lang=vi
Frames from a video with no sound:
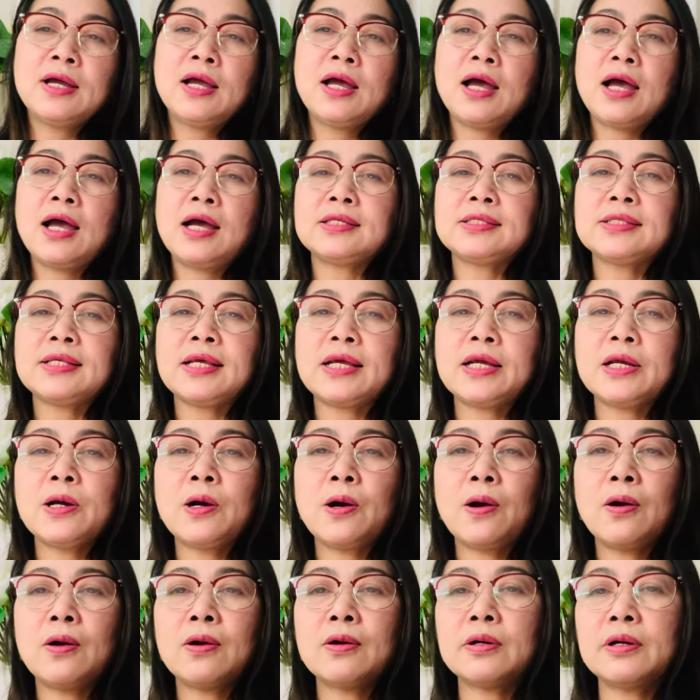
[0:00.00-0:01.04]
À, Sài
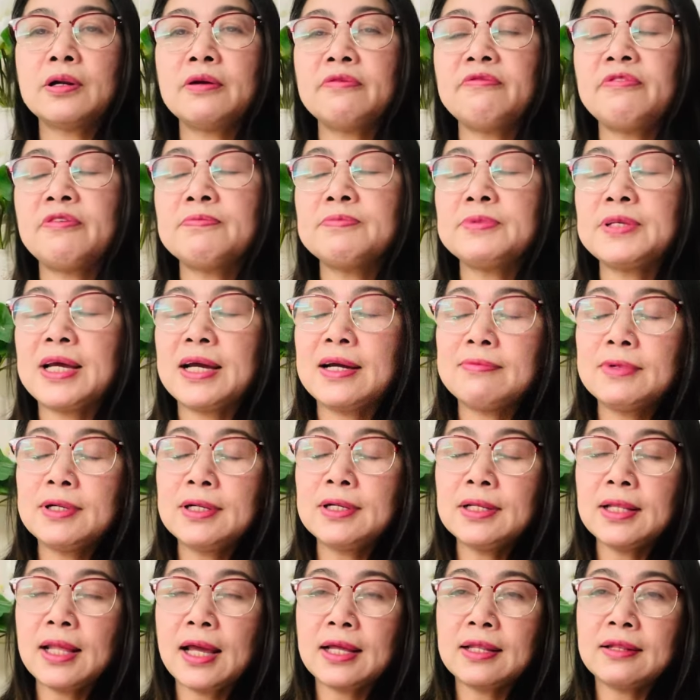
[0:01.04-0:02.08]
Gòn rồi phòng trà
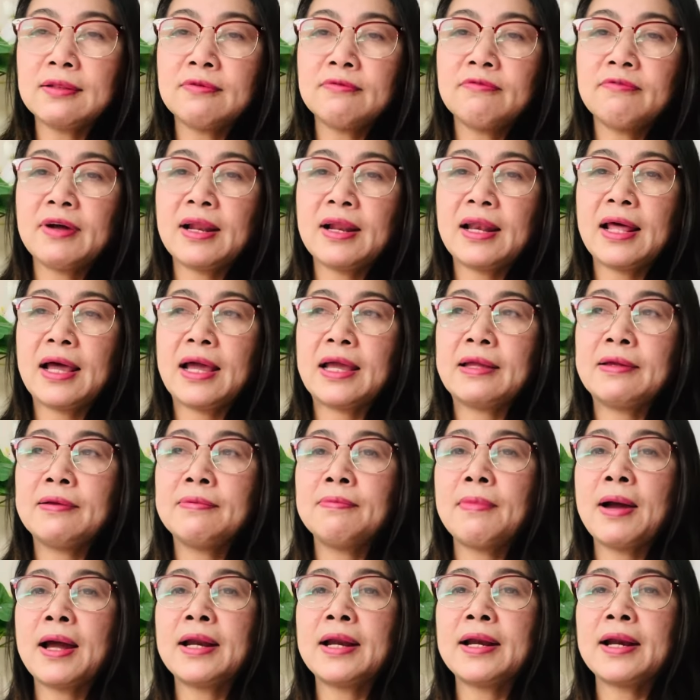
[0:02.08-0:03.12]
Bến Thành và lại
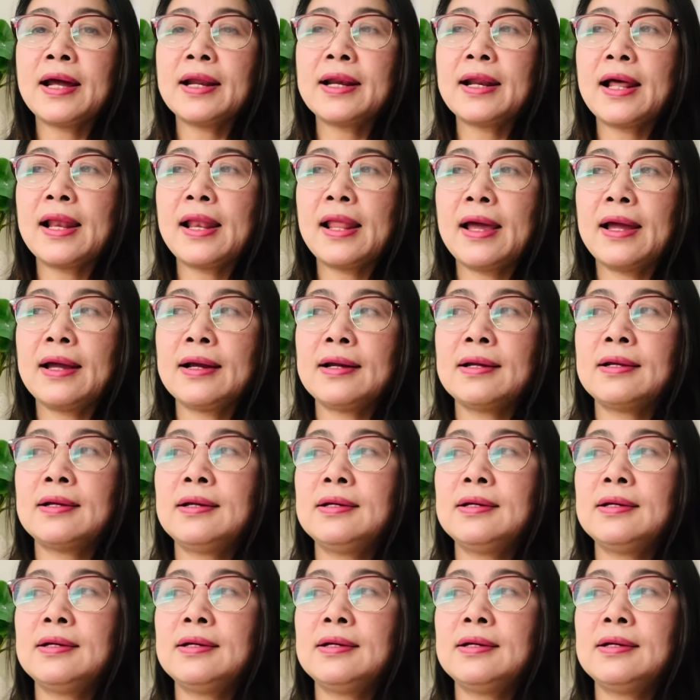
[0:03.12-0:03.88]
bay ra Đà Lạt.